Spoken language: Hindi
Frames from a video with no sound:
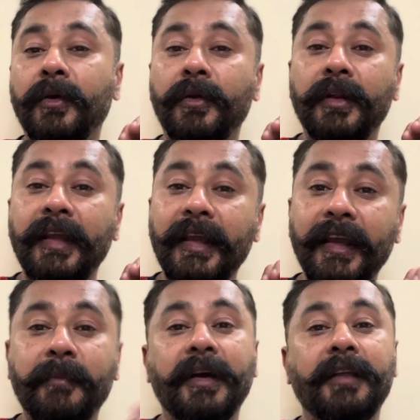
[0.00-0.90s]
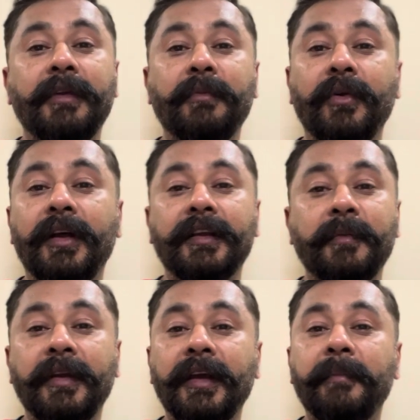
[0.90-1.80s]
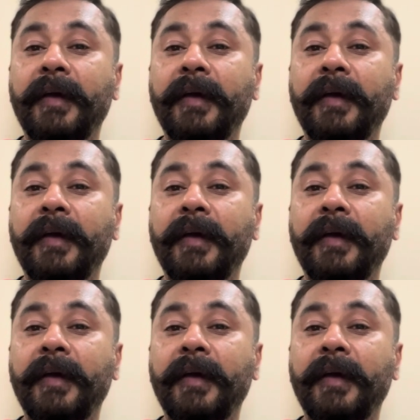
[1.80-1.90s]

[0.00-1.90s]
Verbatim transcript: उन्होंने एक बारे में बोला कि भैया